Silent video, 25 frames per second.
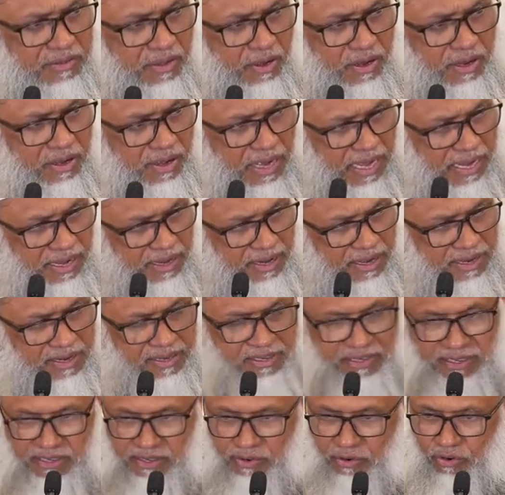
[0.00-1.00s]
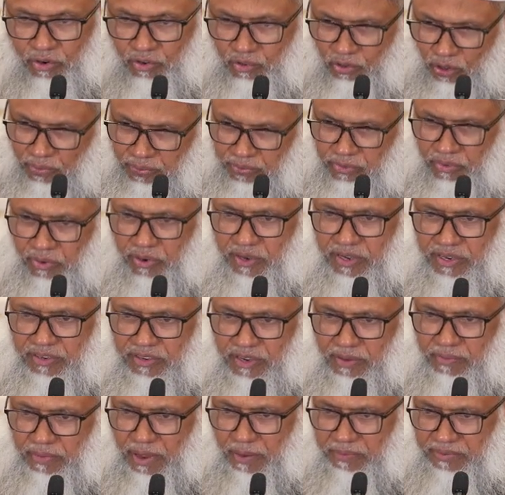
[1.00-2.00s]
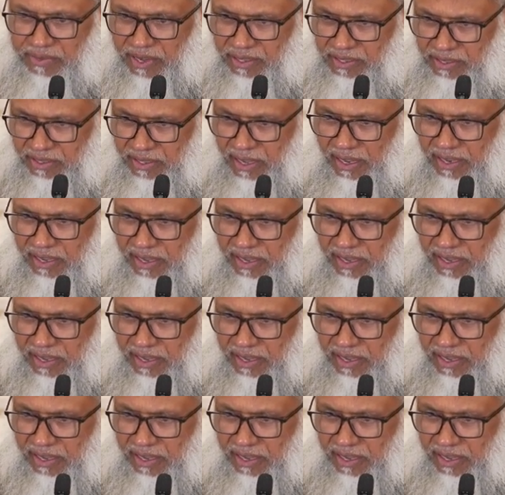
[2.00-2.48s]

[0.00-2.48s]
তার আল্লাহর কাছে অনুতপ্ত হয়ে সে মাপ চাইতে